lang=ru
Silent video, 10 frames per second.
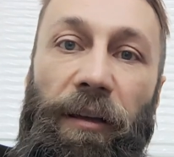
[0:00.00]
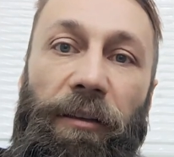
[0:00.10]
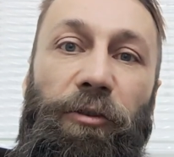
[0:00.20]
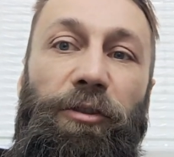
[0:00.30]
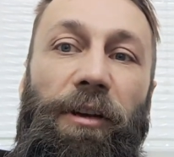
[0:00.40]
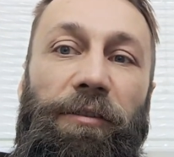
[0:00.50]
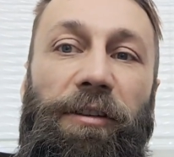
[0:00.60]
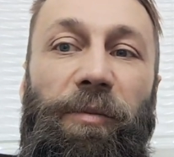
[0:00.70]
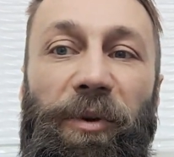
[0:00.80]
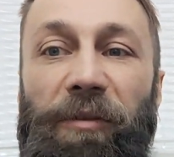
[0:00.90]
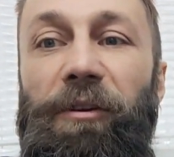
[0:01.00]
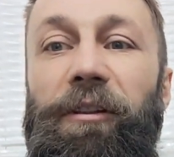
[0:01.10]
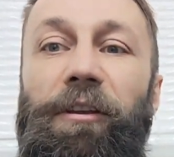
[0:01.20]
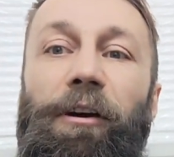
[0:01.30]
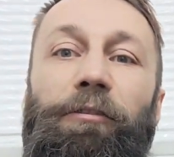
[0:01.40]
Друзья, всем
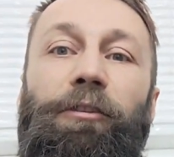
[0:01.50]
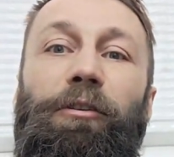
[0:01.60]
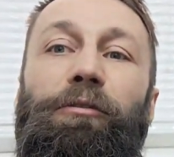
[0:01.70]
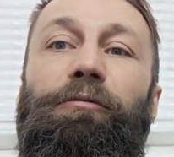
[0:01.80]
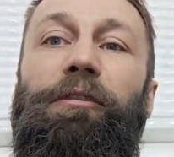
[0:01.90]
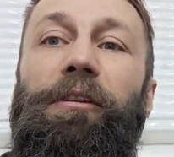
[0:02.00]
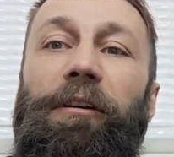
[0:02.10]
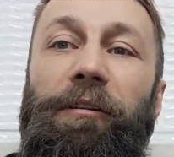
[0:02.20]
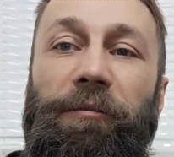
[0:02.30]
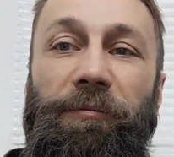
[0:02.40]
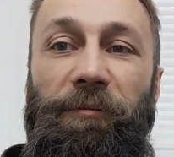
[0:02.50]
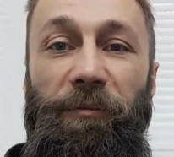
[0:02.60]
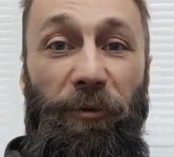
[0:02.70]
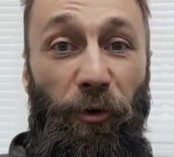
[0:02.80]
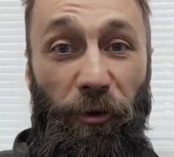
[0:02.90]
привет! Я в таком виде.
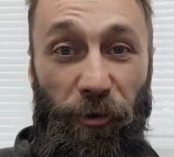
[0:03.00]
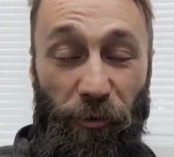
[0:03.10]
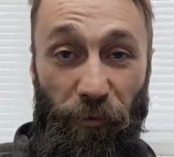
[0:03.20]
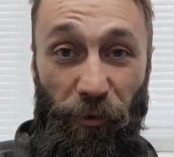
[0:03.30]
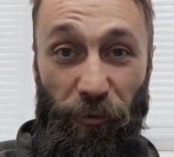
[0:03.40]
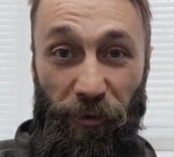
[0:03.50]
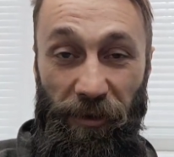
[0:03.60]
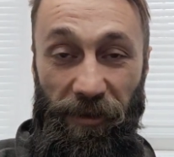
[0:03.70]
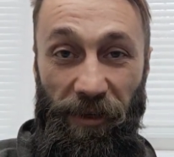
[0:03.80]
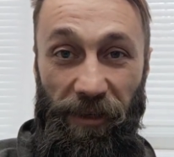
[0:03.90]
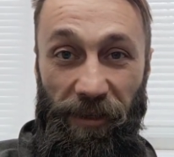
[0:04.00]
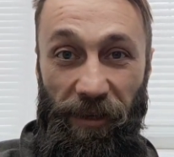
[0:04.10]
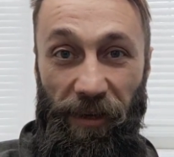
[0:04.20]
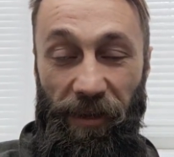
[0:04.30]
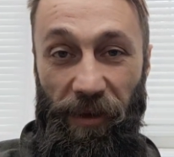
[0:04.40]
Только что вернулся из леса,
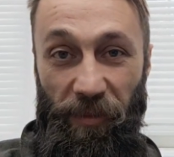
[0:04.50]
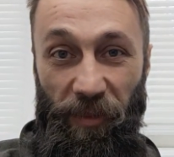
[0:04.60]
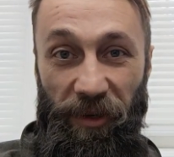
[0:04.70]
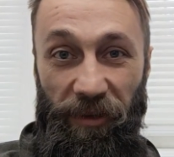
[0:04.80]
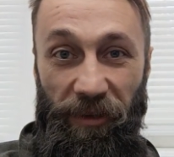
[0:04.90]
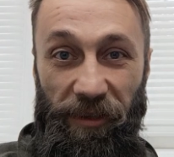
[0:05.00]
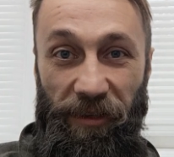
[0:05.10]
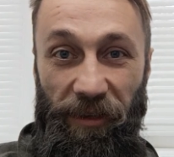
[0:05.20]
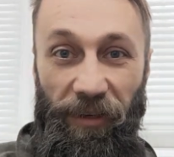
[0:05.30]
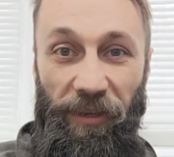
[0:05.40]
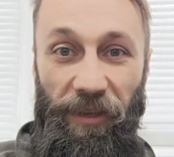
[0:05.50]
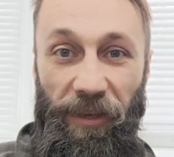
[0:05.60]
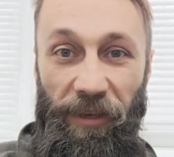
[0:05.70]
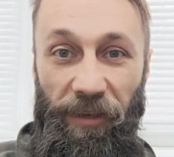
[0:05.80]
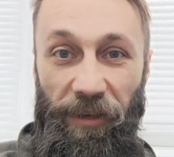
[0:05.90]
я там был несколько
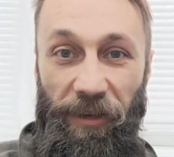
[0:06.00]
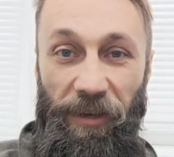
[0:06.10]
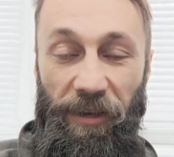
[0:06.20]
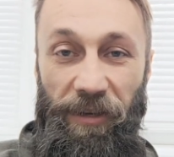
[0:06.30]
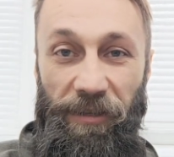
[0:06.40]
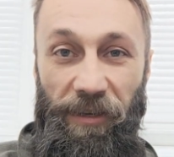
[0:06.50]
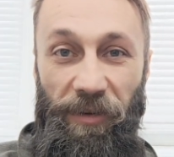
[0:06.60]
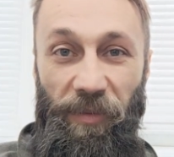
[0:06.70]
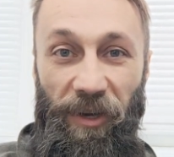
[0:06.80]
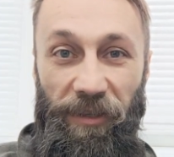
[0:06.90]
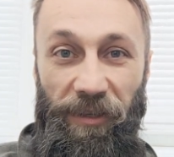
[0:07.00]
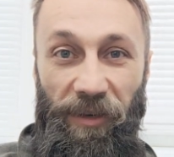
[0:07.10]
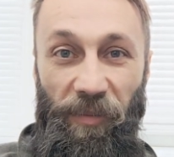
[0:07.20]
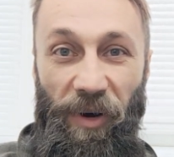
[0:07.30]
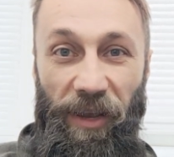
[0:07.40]
дней,
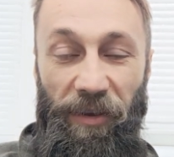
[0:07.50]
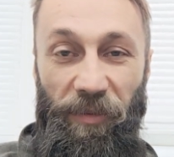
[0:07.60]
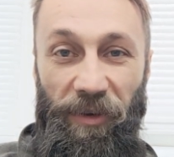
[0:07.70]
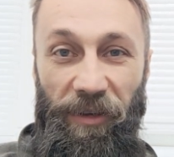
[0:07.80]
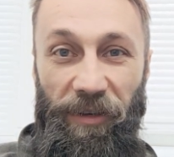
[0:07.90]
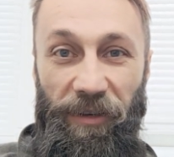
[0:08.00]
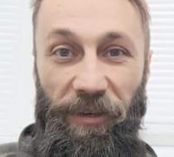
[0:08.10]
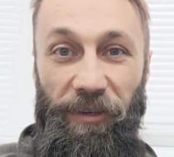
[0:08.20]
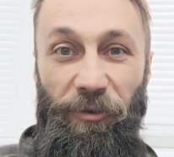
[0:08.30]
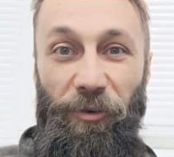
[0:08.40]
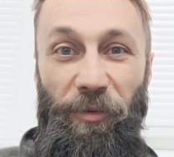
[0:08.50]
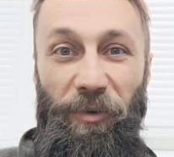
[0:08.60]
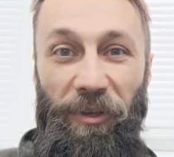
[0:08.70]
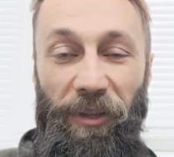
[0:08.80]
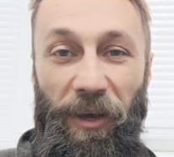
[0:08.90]
занимался банями и
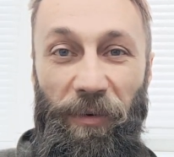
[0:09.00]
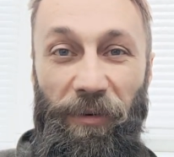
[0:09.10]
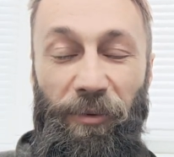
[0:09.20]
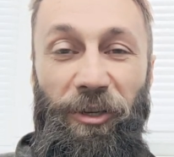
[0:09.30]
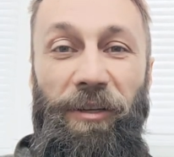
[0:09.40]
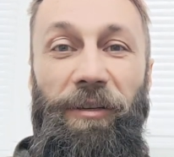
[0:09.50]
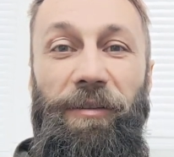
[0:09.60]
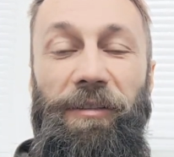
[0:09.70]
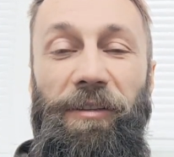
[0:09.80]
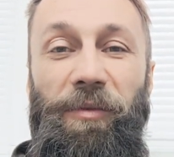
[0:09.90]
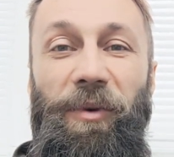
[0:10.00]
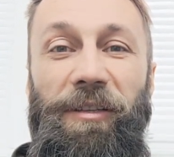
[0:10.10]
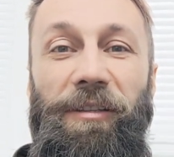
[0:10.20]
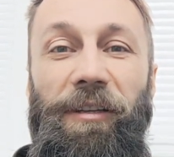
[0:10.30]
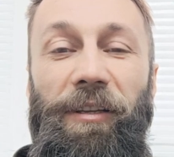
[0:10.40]
другими делами. Вообще
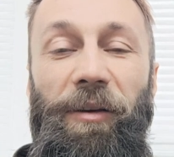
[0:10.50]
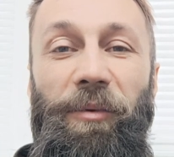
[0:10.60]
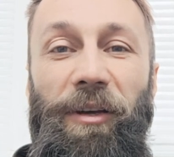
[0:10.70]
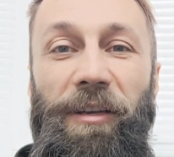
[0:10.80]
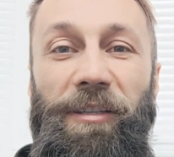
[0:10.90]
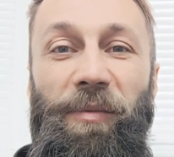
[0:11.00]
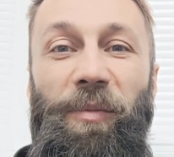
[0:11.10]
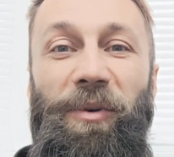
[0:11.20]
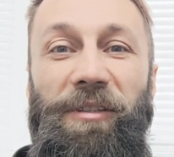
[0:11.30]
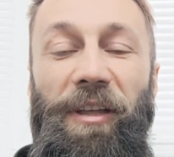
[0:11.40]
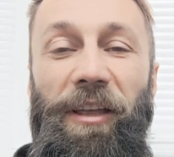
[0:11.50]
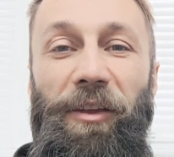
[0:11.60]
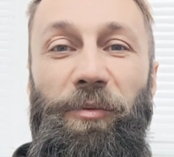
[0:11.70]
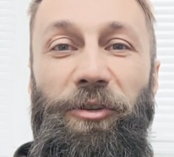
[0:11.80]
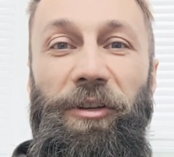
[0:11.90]
занимался я там
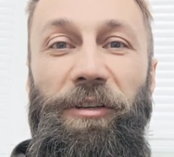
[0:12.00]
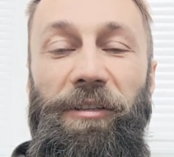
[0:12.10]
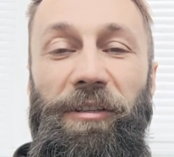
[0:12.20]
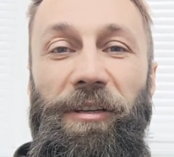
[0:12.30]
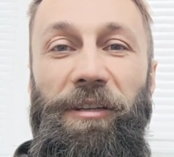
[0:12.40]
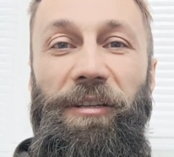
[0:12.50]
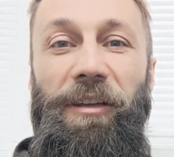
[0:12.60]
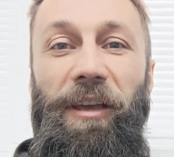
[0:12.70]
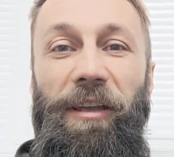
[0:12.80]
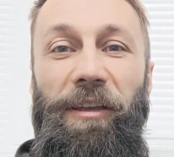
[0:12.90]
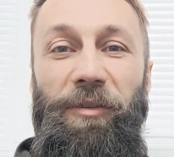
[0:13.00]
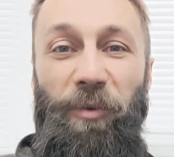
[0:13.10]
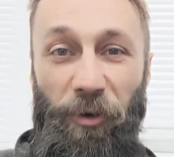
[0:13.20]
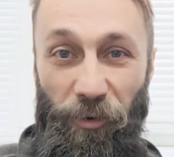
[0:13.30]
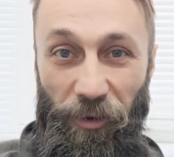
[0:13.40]
самопознанием через слияние с
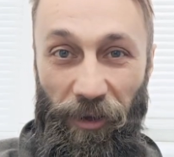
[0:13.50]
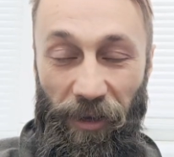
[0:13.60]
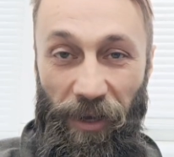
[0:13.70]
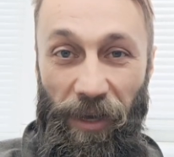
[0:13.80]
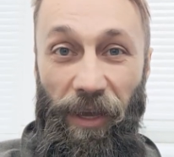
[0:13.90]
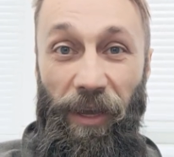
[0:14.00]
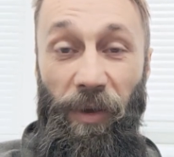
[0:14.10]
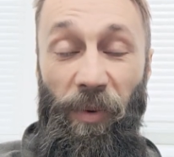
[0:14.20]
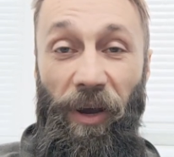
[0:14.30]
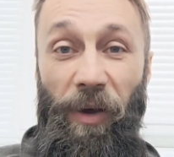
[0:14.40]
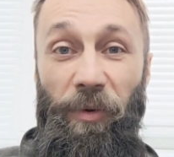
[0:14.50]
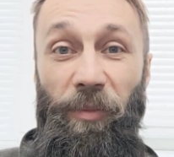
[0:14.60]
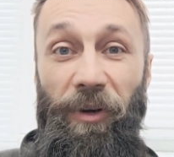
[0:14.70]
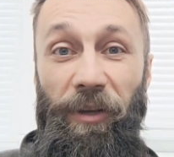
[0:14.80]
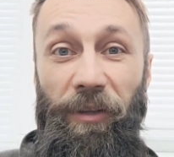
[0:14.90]
природой. И пока мы
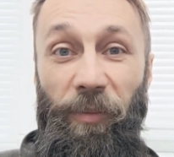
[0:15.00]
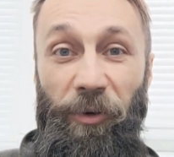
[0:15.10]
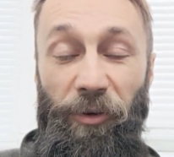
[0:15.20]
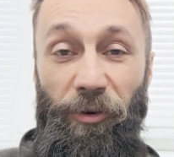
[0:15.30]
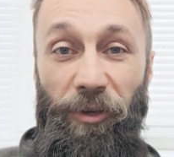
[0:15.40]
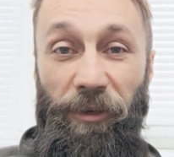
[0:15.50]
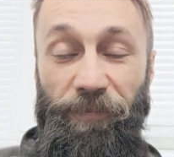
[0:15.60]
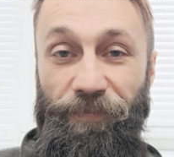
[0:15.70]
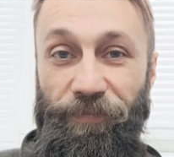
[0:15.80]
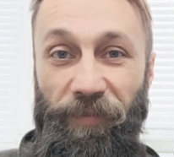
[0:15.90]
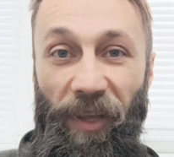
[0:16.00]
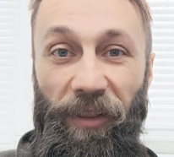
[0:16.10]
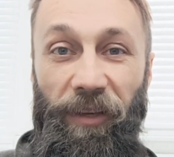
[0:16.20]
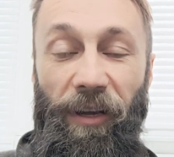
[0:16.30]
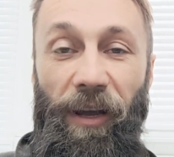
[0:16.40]
были на природе,
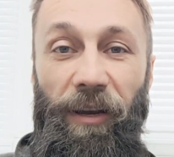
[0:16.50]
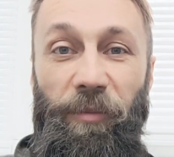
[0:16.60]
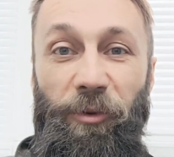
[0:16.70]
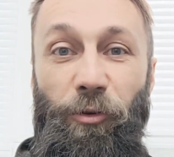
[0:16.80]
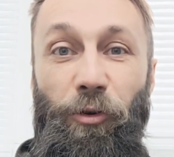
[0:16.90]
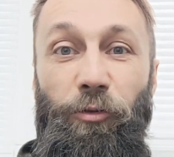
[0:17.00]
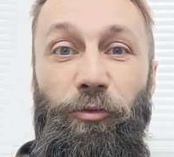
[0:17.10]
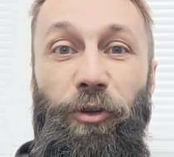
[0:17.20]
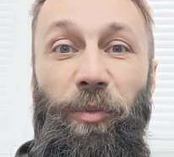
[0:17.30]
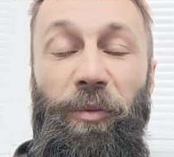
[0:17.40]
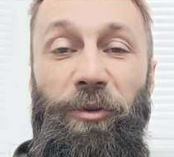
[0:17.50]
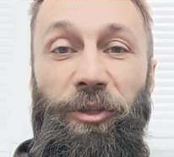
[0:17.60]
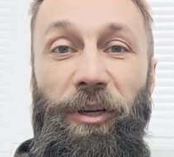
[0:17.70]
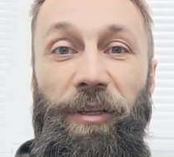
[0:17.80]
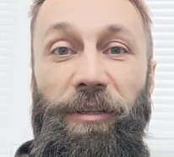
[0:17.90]
отдыхали, биткоин уже
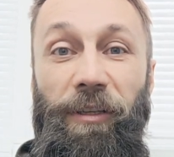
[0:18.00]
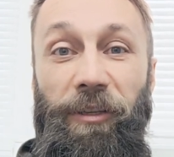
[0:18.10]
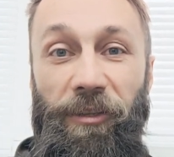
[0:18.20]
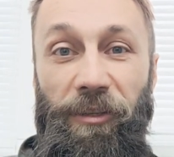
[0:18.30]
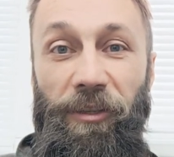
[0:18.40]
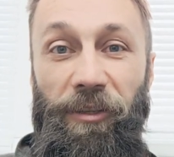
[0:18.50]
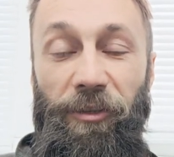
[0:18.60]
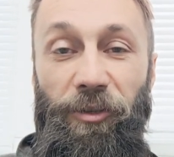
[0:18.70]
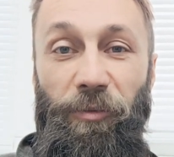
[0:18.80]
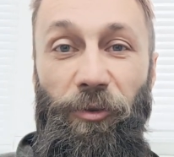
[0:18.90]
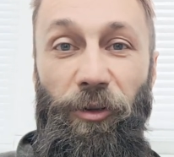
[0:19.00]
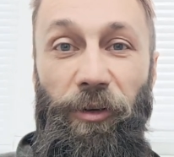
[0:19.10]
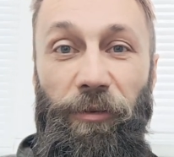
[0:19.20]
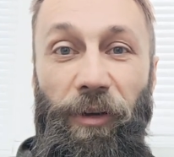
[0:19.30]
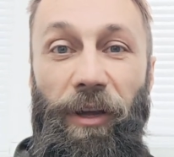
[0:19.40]
приближается к 30 тысячам
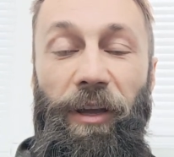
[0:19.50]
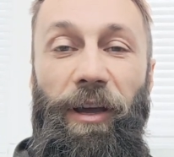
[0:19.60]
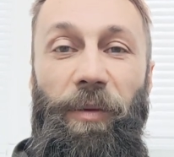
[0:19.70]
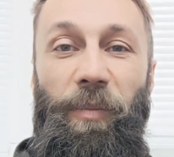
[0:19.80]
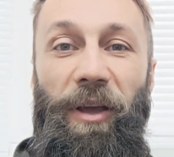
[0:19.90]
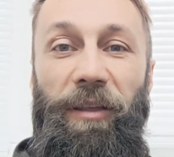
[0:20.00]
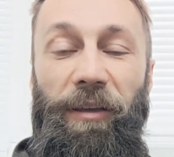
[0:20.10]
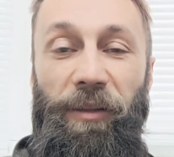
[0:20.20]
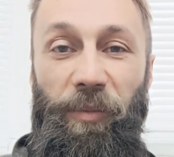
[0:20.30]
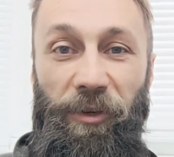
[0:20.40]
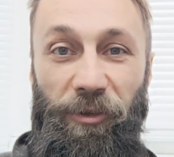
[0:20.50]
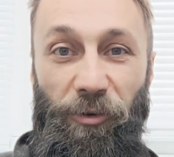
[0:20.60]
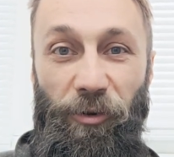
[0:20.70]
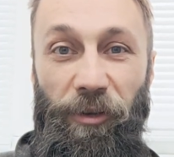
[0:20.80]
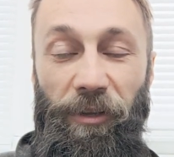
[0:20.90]
долларов. Опять это
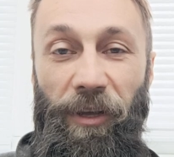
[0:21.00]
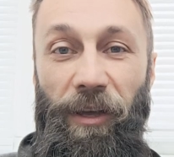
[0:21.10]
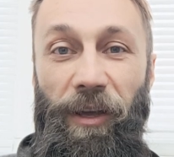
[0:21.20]
происходит.